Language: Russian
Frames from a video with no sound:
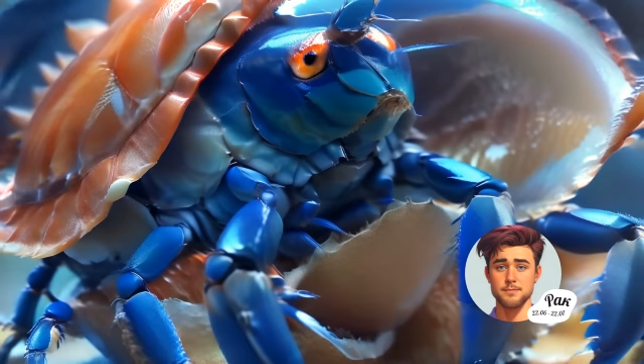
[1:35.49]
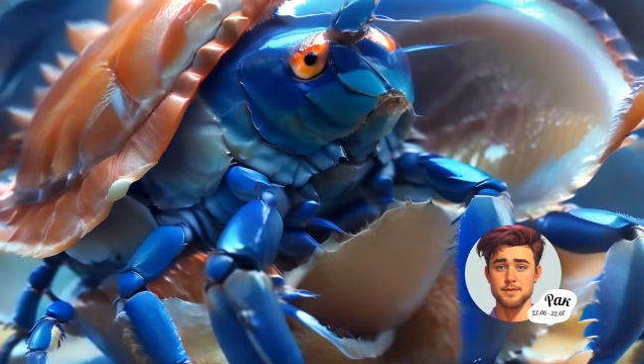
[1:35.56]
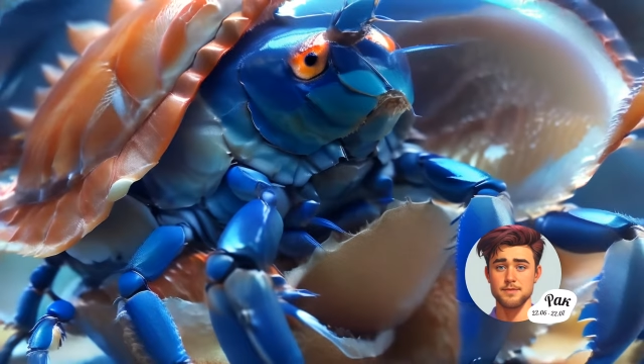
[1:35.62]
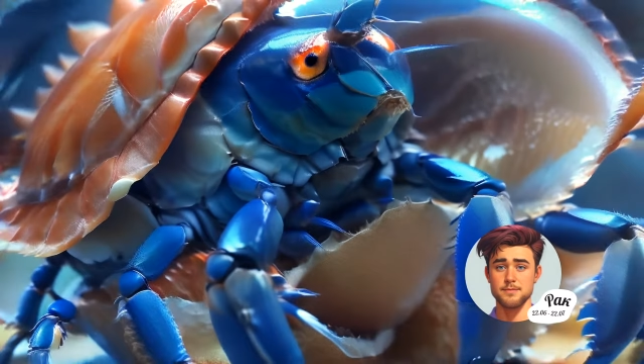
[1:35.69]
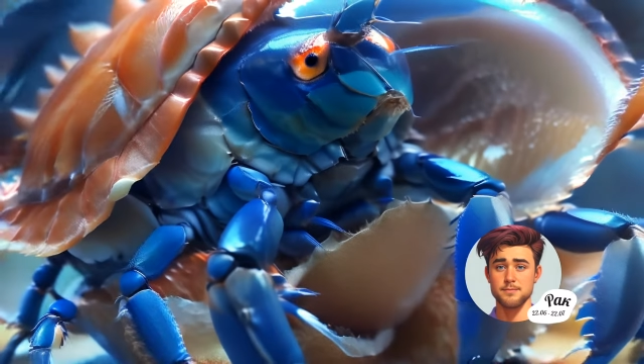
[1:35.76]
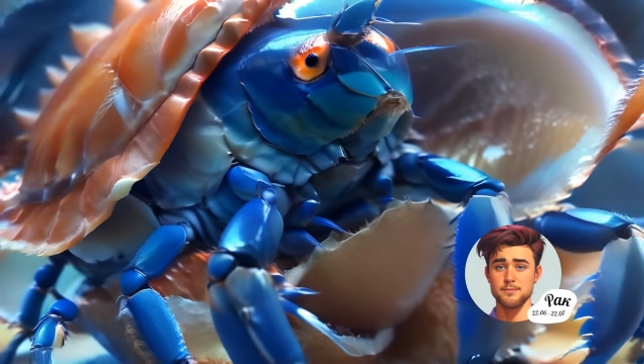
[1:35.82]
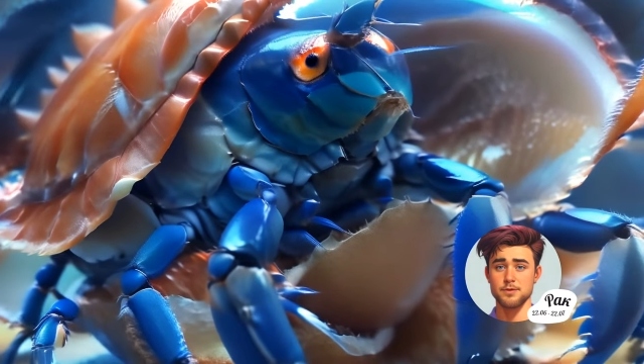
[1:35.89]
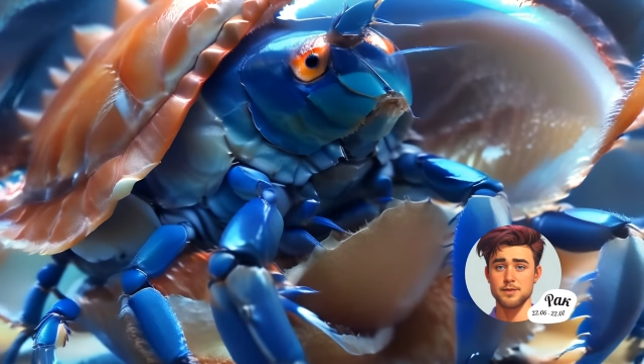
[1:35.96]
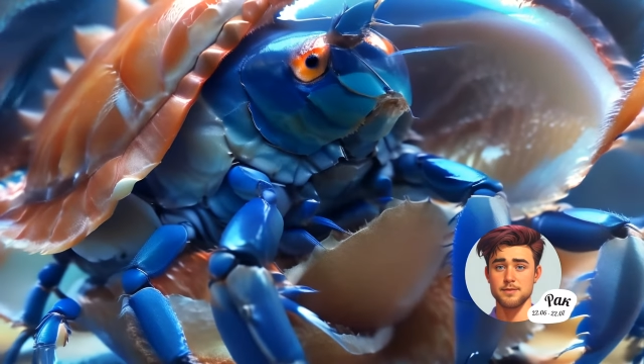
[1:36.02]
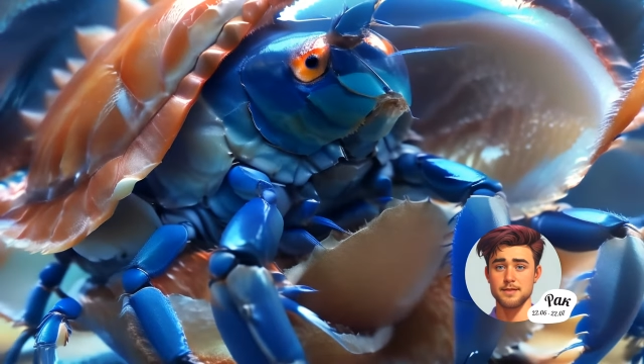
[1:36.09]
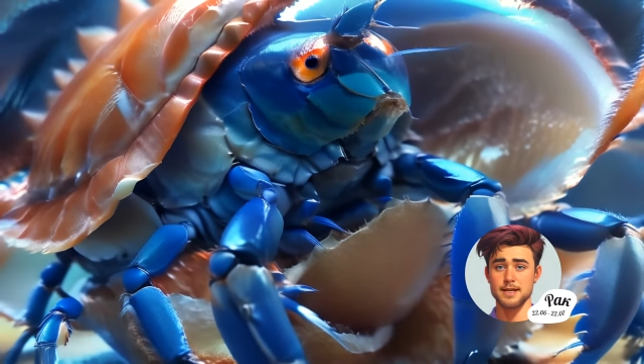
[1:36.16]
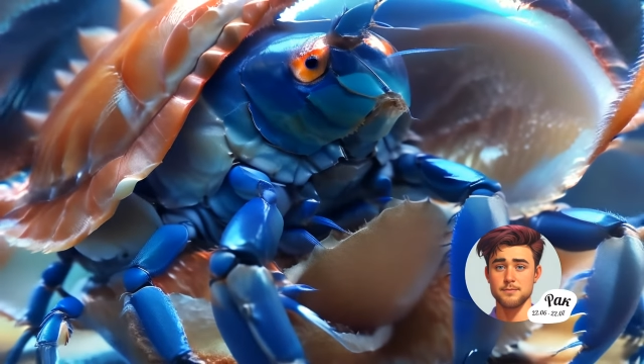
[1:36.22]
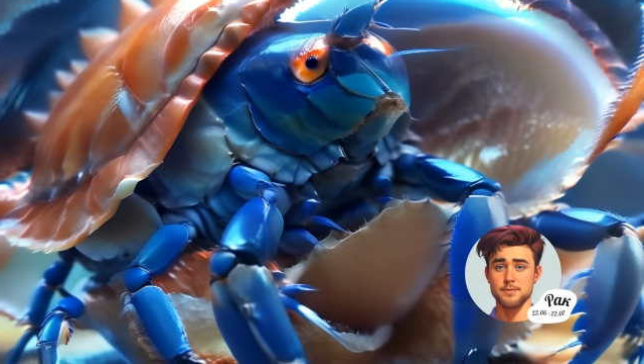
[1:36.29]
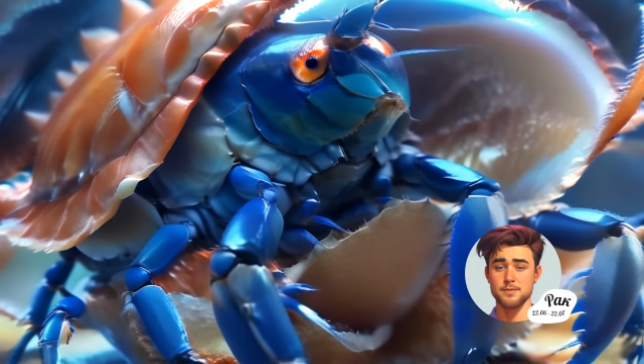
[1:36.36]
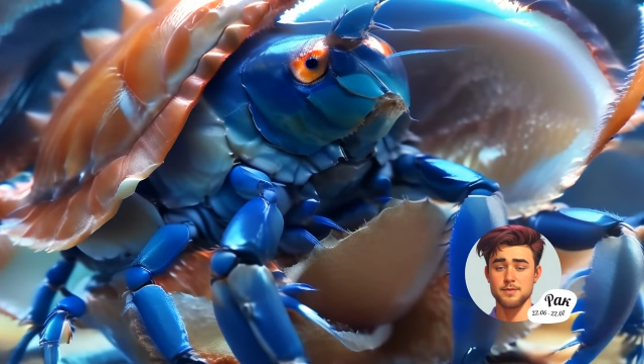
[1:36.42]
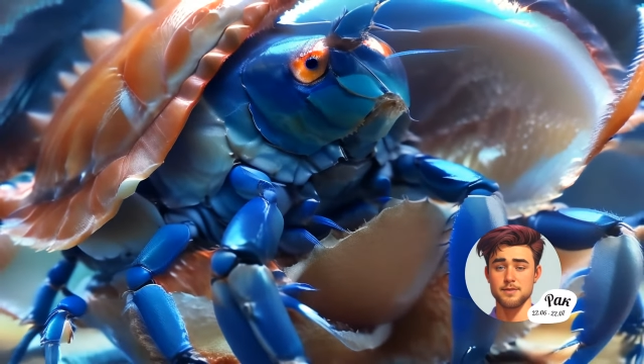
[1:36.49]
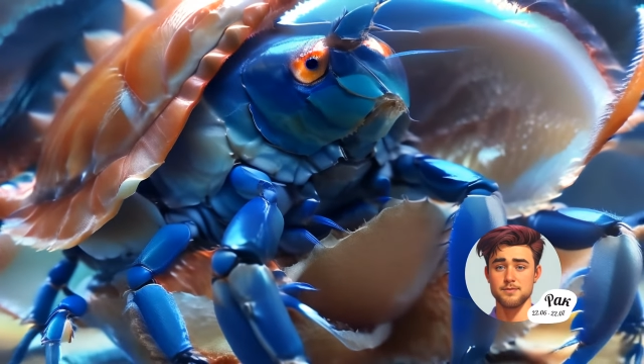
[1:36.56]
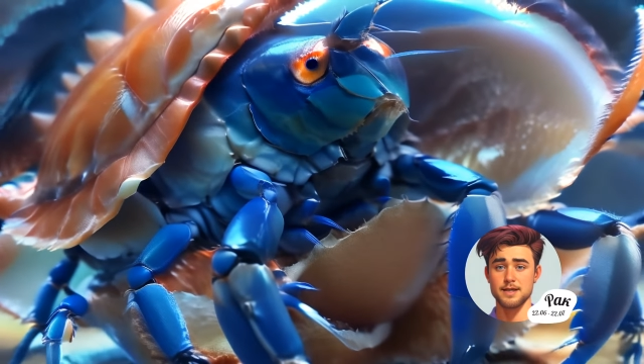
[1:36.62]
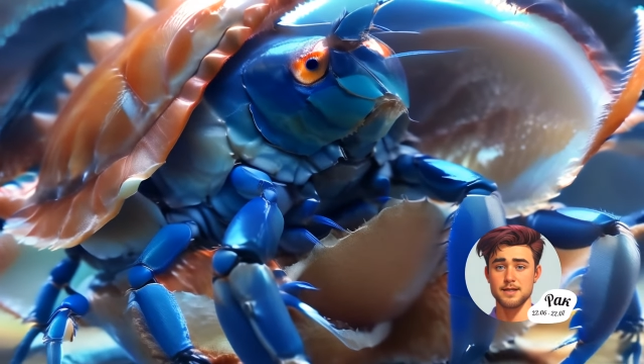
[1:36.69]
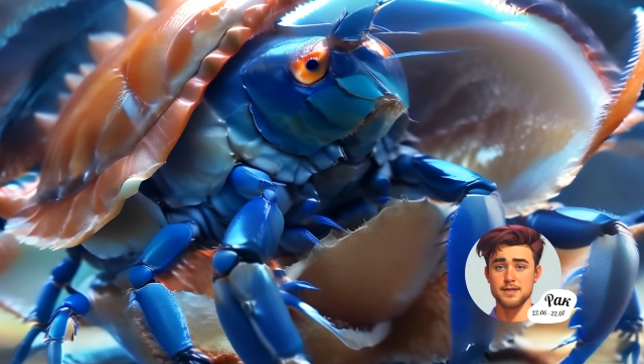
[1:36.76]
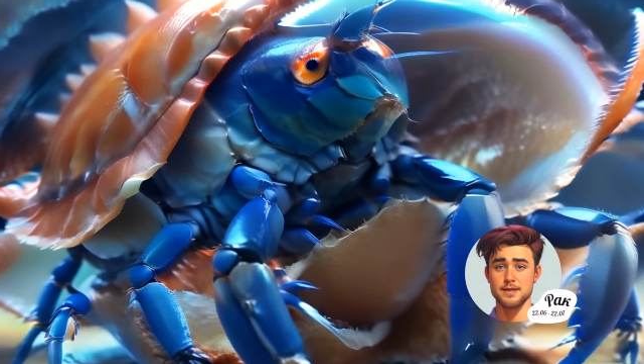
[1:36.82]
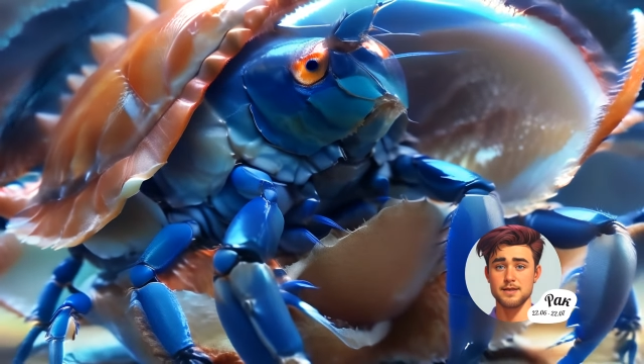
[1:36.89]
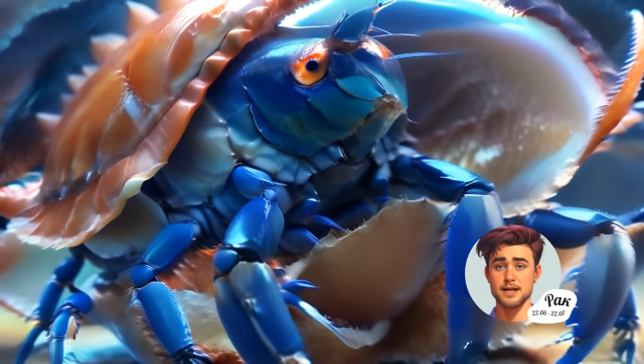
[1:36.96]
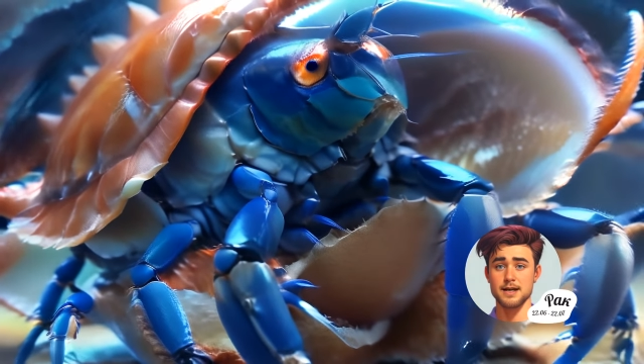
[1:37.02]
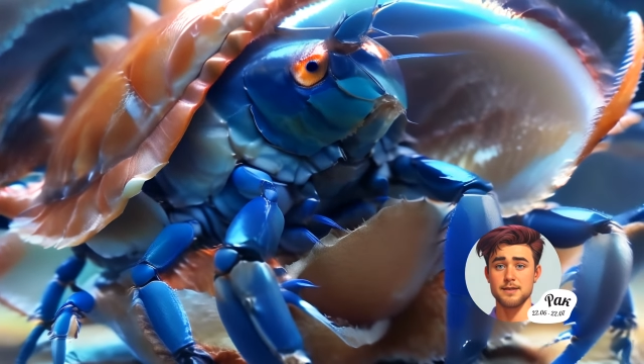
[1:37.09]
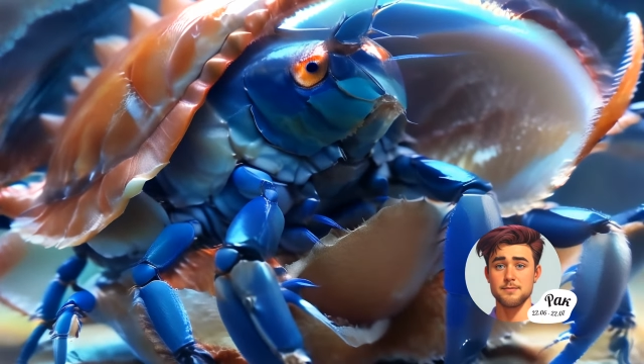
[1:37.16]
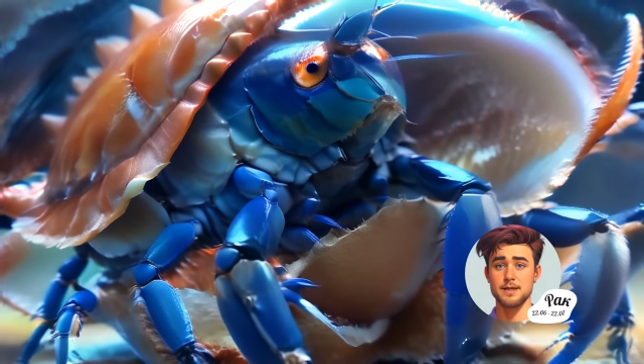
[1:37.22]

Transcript: вас в выгодное положение